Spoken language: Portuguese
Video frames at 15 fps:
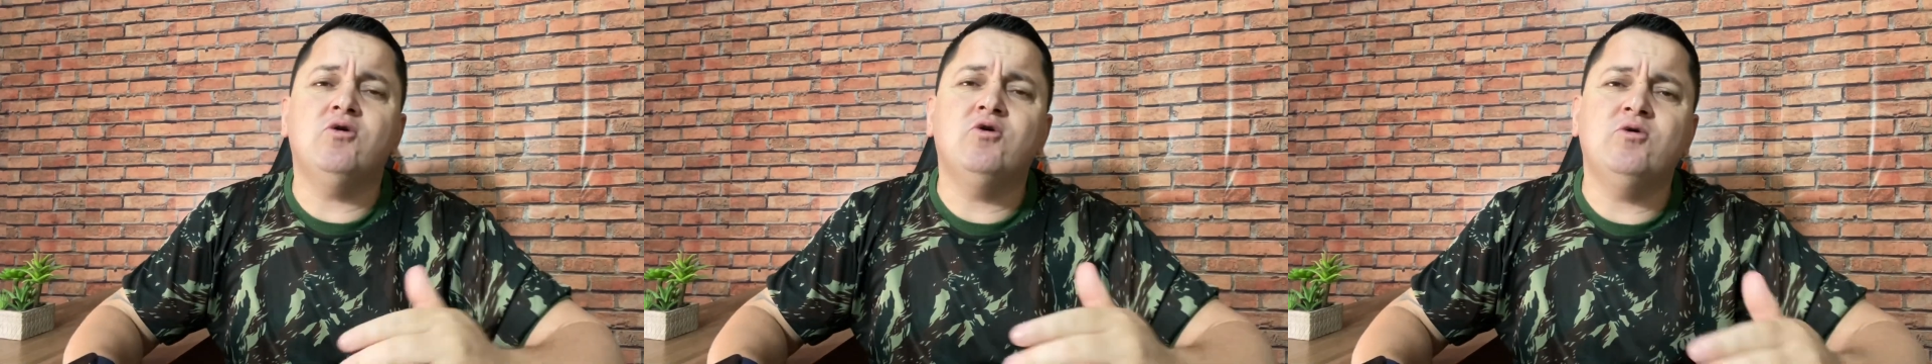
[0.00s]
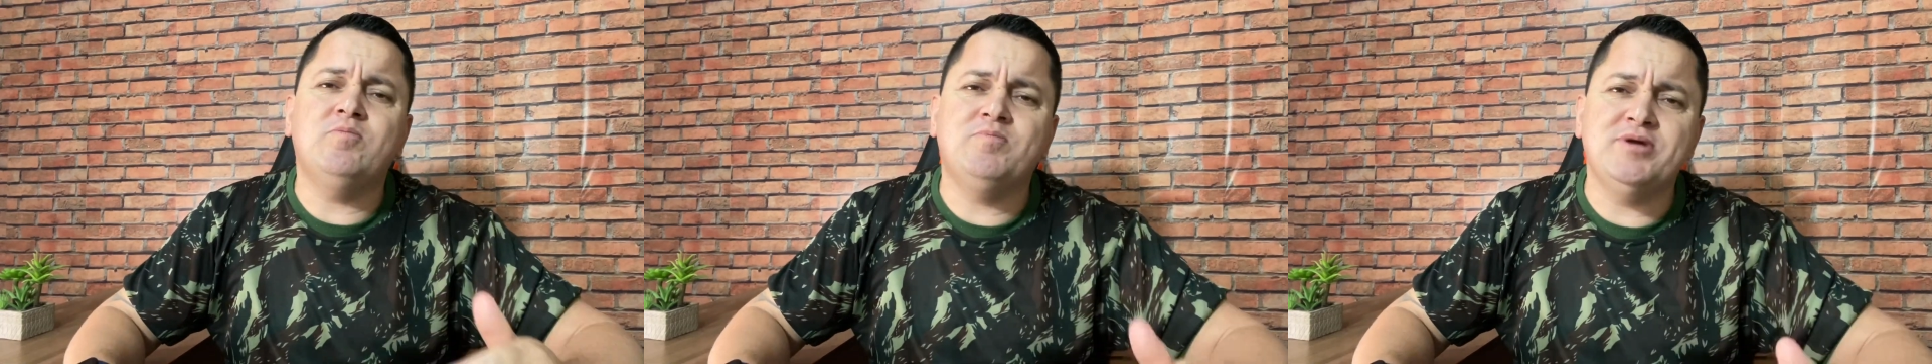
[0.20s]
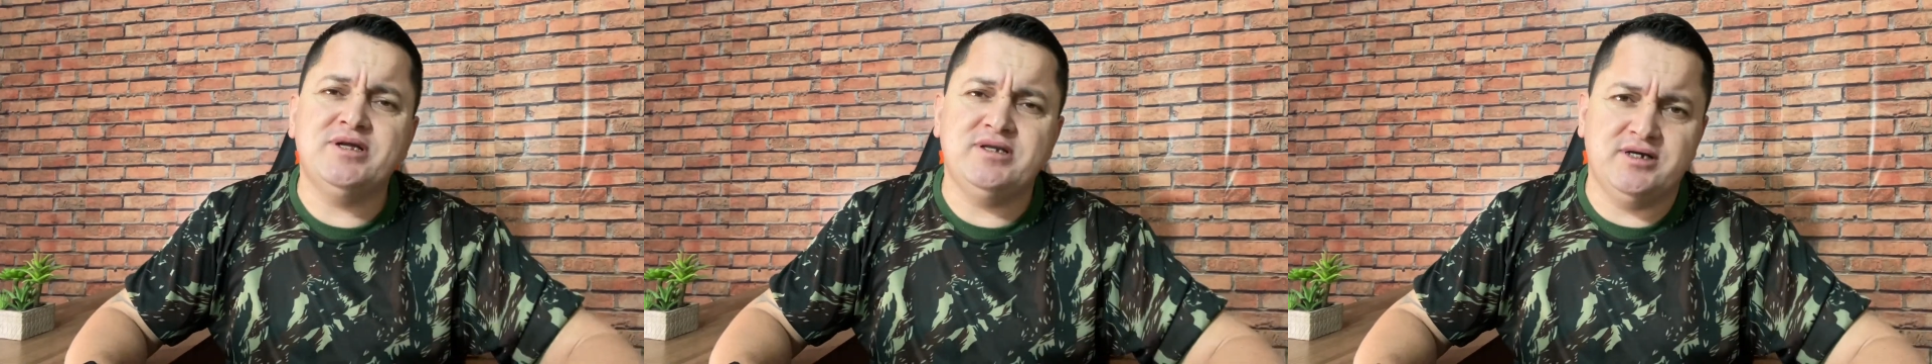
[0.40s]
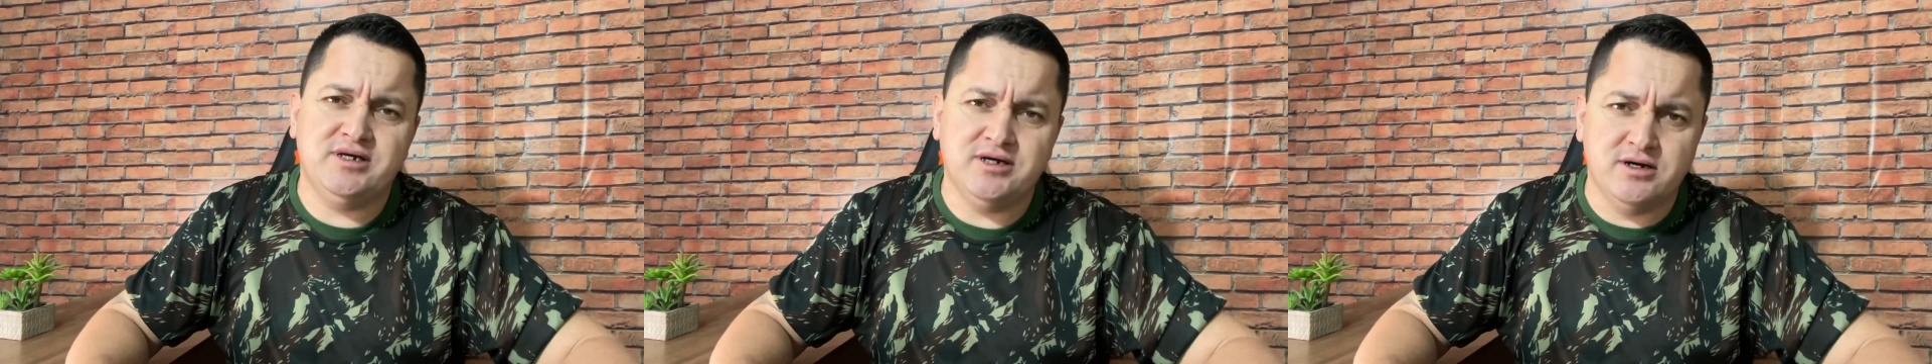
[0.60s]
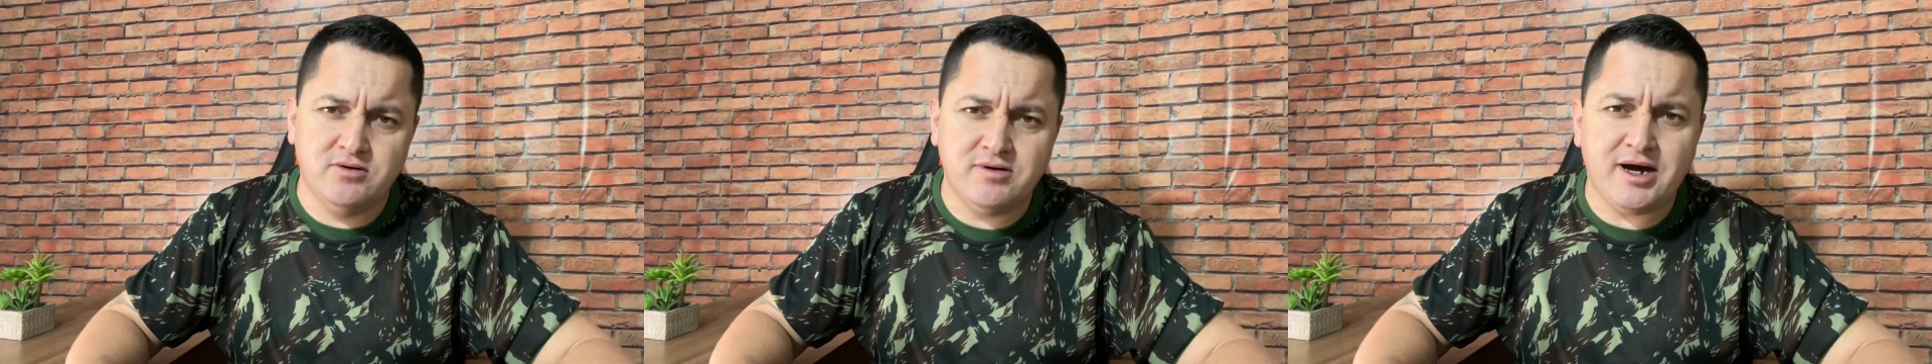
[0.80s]

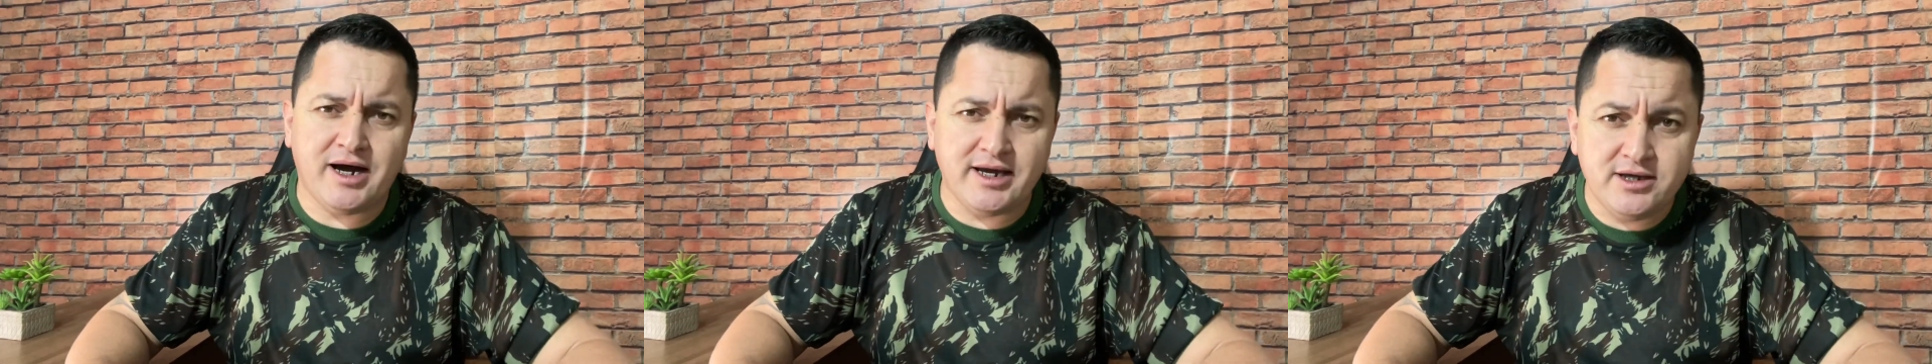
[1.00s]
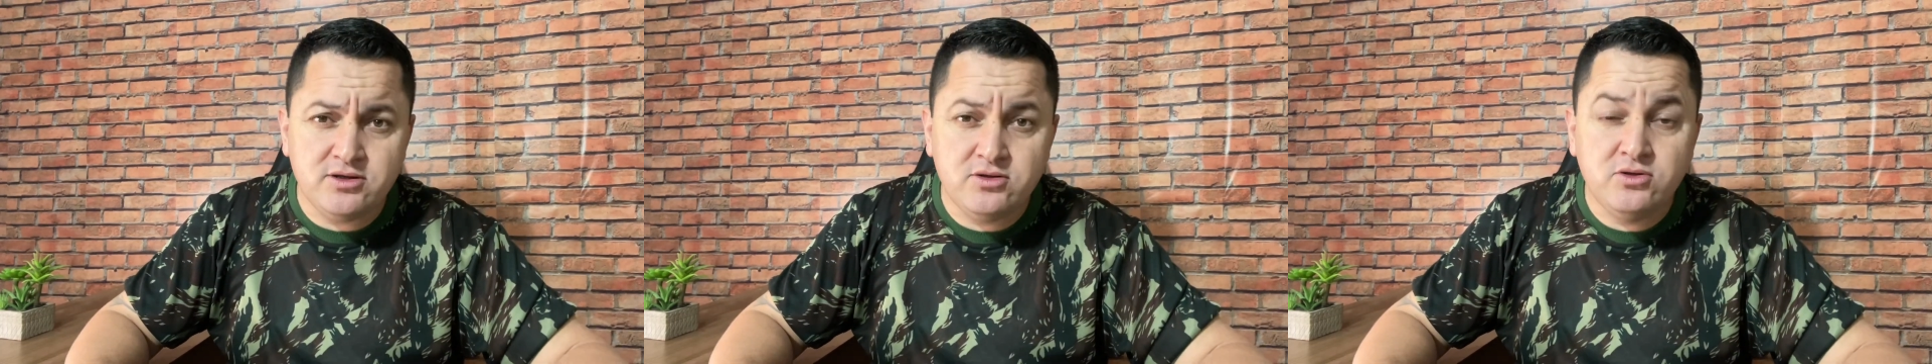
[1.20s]
opinião aí